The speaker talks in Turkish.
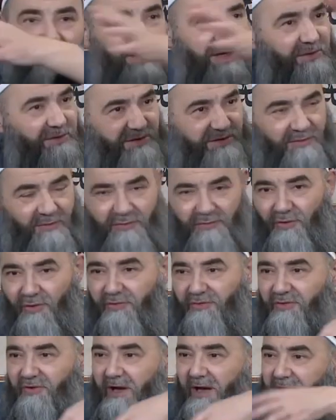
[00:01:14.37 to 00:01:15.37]
buraya
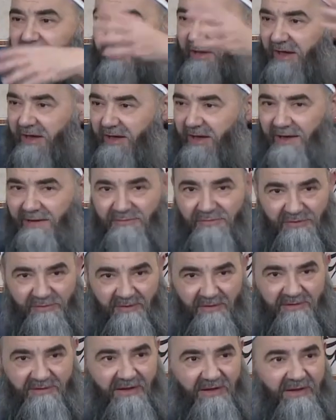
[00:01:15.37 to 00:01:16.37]
zor soğar 50-60
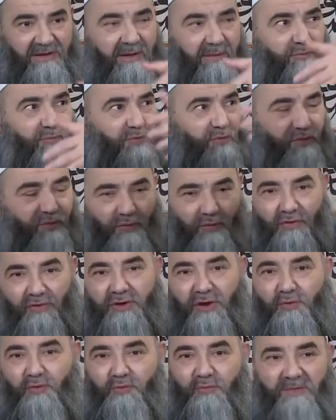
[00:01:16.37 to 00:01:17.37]
metre diye
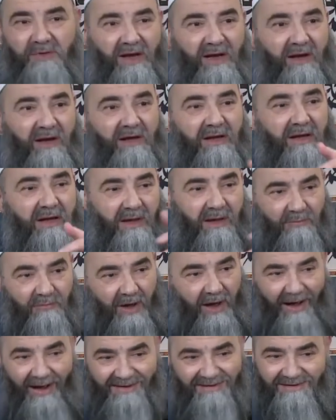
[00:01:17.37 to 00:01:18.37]
koca küpler
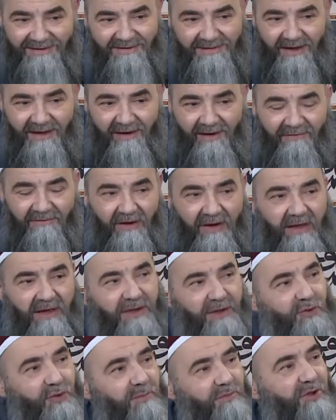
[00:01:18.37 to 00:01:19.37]
hangi taraf
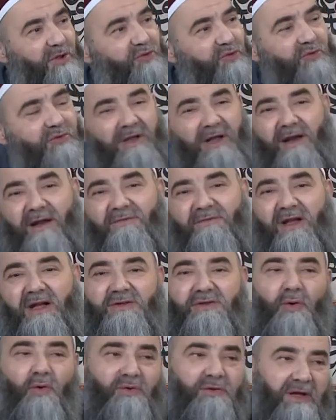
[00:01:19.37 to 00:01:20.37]
hiç olmazsa şu taraf
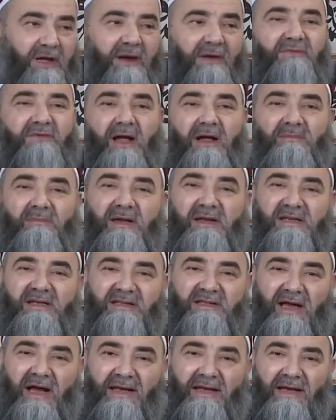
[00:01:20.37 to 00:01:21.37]
derse o taraftan bir
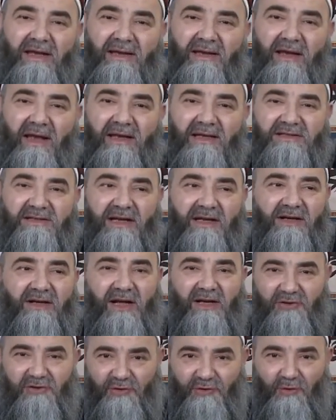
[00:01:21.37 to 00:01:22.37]
iki tane yani işte
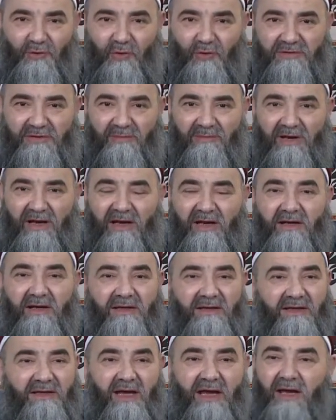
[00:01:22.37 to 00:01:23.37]
karışıklık olsa bile
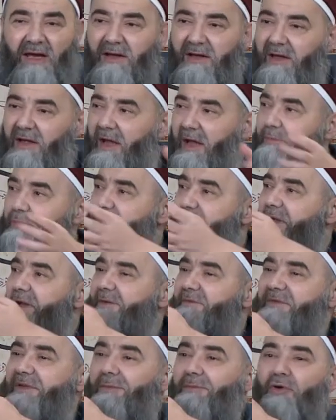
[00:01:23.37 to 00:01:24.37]
niye? E bu
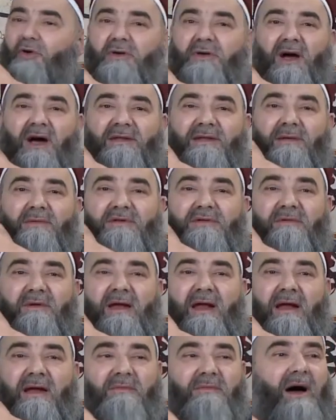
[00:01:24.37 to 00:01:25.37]
taraf demiyor ki adam hiç
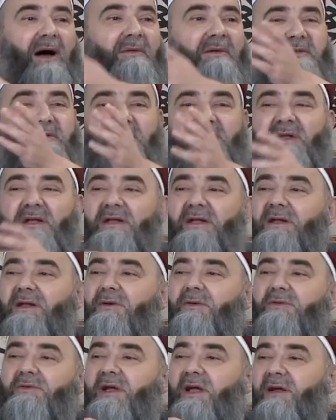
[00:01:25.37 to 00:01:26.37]
falan i̇mam Azam ne dedi
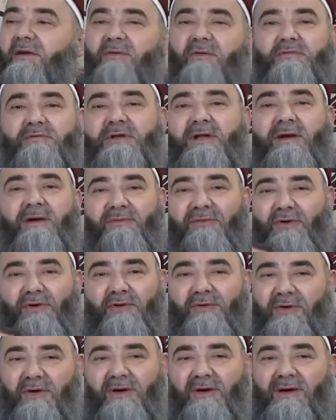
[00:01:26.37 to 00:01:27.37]
e, o tarafı bu tarafı
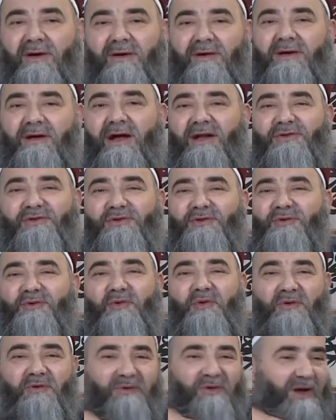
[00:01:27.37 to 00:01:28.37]
yok
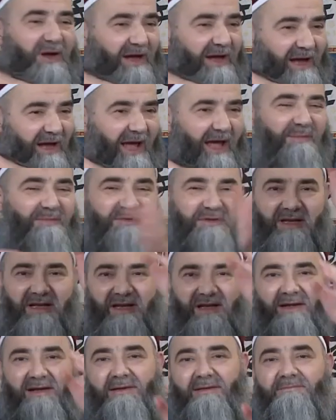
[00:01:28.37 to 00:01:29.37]
karışıklık oldu.
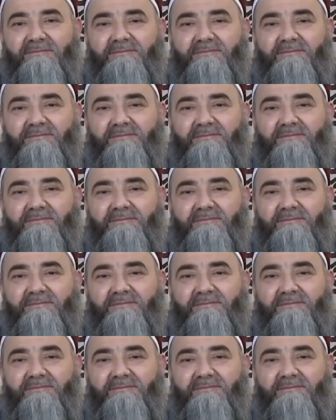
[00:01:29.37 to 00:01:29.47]
Hepsini.